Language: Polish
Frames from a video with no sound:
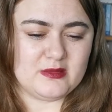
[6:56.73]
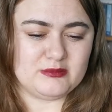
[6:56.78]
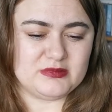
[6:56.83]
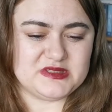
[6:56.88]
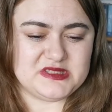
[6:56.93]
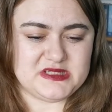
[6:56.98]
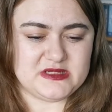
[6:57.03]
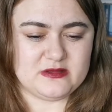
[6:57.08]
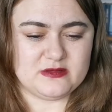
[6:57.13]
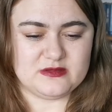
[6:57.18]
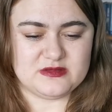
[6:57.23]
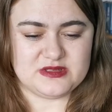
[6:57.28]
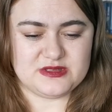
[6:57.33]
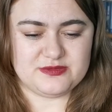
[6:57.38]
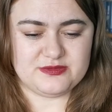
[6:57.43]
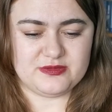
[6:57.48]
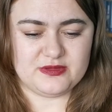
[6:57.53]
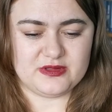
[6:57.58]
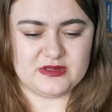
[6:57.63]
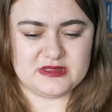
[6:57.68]
bo całą
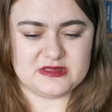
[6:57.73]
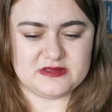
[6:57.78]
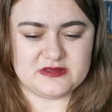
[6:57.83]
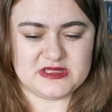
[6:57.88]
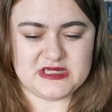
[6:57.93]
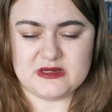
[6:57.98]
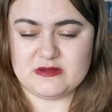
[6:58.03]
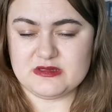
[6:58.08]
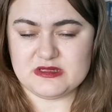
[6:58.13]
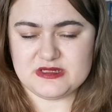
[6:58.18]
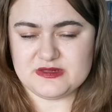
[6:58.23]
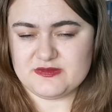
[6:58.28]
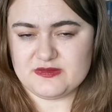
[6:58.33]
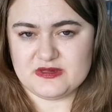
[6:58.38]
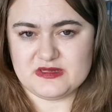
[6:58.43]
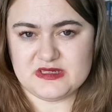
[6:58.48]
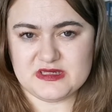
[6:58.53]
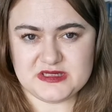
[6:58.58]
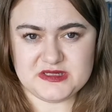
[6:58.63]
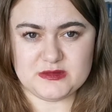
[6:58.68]
swoje, całe
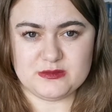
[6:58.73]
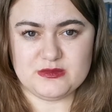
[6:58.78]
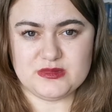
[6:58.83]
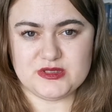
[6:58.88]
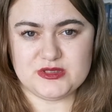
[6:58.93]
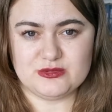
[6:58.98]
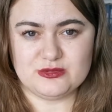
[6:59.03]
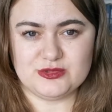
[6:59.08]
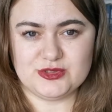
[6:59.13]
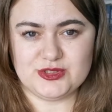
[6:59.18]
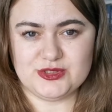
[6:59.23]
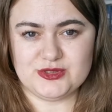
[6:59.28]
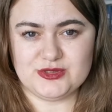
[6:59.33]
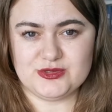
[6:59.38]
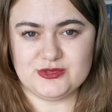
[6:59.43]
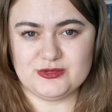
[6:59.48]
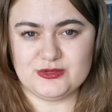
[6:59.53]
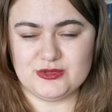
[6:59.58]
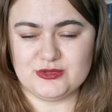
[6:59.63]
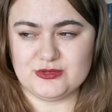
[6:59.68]
swoje zasoby
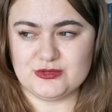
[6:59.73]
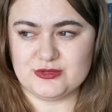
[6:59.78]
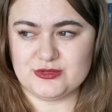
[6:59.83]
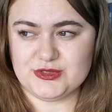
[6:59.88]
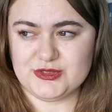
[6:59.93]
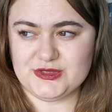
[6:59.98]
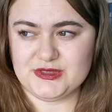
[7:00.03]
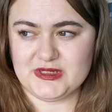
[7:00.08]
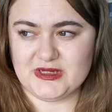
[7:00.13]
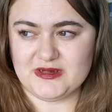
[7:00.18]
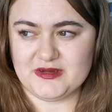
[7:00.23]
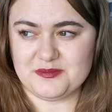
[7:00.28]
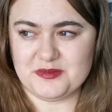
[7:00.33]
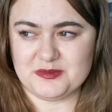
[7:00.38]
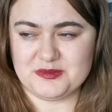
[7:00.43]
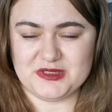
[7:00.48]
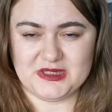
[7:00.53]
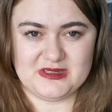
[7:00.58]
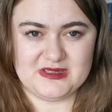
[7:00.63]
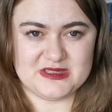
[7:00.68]
złożył już na
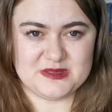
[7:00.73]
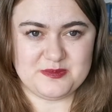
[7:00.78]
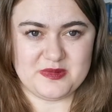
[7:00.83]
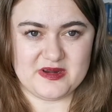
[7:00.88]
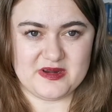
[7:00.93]
poprzednie